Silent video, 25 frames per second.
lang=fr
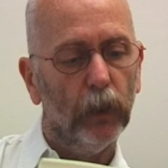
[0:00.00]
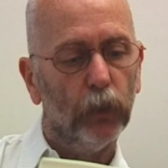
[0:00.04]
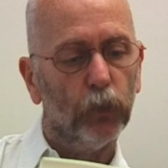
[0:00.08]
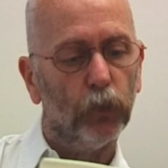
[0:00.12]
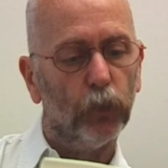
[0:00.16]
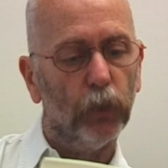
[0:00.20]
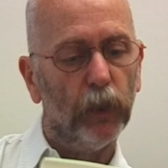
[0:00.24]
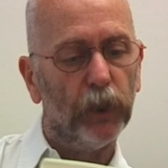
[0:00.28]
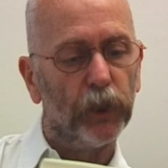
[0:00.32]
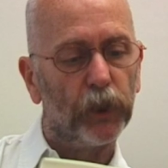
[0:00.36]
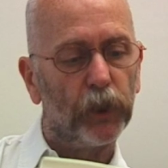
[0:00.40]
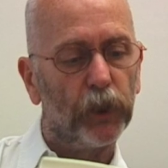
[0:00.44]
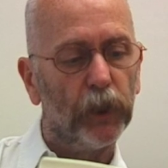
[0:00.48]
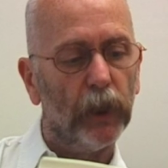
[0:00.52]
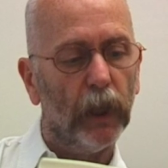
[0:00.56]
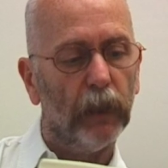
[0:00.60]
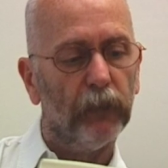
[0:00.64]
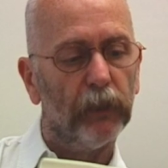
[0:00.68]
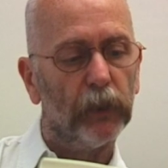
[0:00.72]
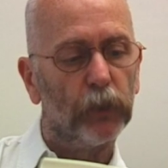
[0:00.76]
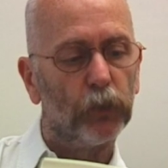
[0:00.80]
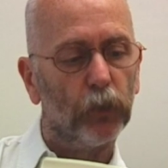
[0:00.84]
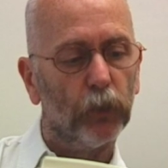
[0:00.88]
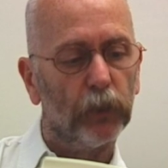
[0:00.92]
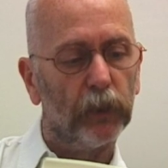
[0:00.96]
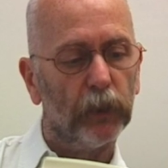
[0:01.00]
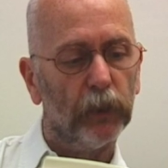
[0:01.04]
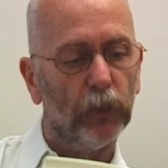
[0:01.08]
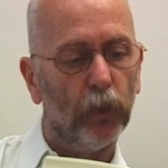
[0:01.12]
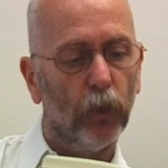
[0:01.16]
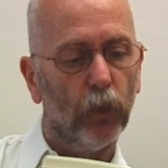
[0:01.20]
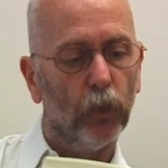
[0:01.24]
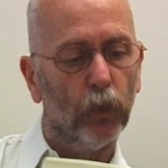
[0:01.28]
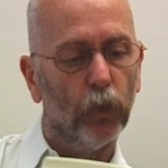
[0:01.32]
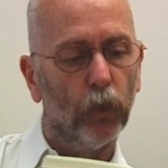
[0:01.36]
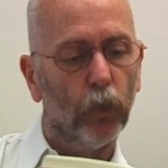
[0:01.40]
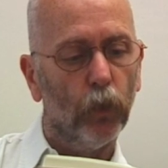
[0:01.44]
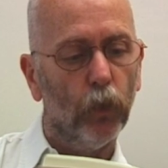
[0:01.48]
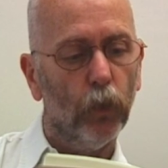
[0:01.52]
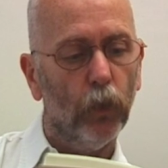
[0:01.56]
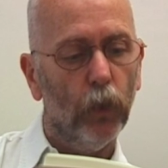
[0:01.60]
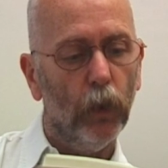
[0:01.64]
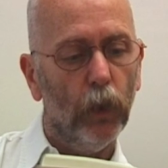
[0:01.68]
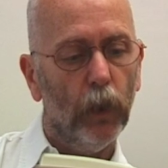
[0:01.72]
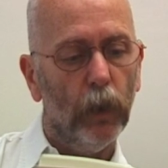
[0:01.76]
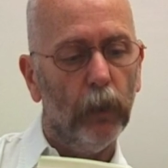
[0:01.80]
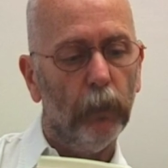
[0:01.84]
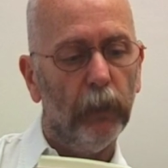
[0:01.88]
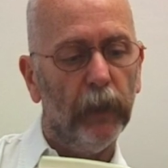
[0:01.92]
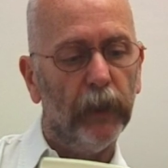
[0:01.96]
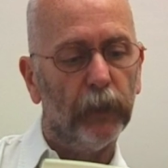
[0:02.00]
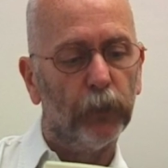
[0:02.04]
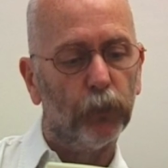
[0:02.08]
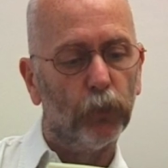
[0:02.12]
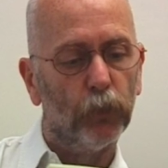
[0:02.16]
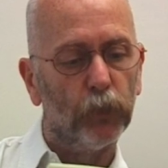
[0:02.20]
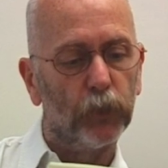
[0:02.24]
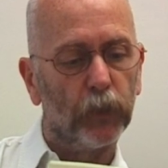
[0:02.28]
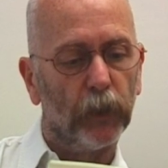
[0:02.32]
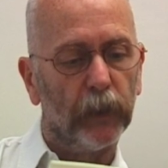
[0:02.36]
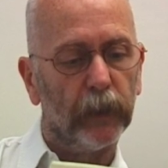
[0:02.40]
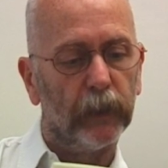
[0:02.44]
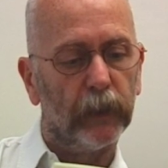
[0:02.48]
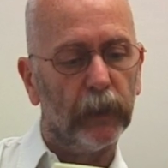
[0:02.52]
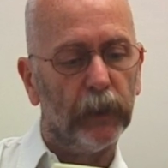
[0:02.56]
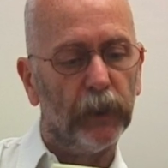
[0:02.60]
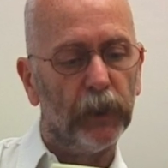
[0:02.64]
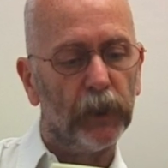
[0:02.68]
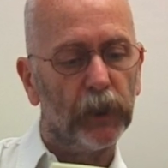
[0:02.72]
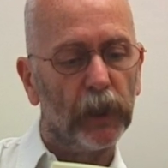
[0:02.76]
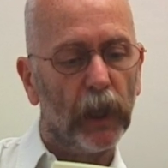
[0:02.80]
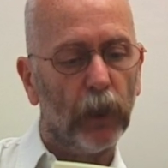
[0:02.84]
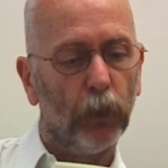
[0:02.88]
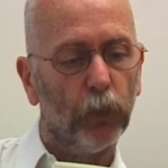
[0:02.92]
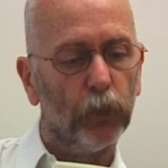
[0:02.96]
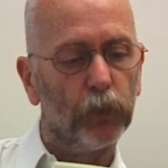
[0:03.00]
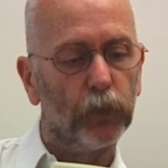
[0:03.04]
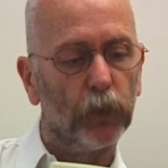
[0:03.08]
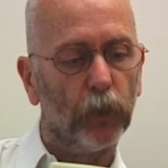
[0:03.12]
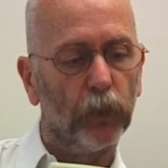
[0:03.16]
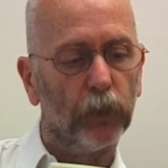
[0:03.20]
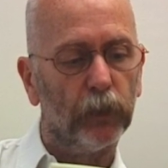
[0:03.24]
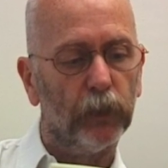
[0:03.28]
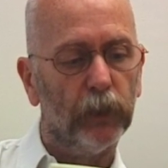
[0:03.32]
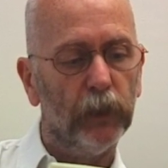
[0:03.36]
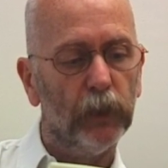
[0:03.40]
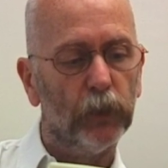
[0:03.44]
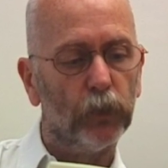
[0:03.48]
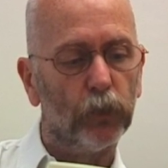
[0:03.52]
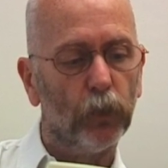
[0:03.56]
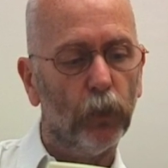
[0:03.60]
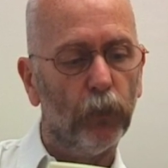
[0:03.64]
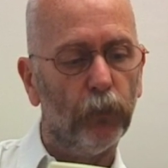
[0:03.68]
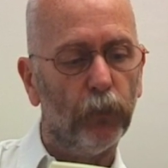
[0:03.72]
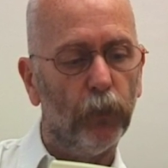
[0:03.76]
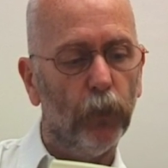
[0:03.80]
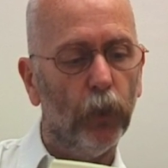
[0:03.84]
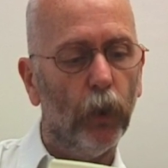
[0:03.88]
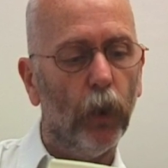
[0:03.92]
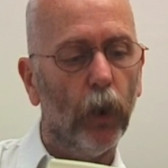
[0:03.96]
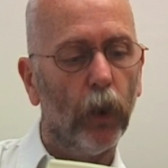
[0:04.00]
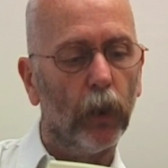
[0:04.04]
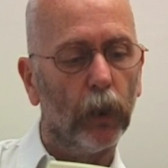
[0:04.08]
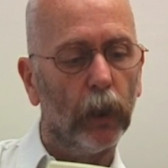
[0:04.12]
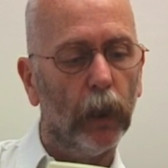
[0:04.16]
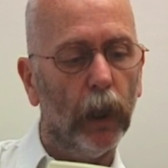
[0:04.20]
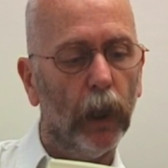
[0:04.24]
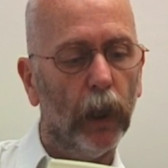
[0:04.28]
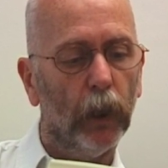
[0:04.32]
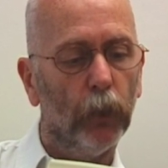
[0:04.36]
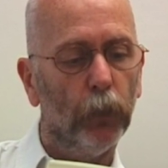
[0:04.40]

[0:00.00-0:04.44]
Tous les chiens avaient sauté dans l'eau mais tous en étaient déjà ressortis, sauf le Horla.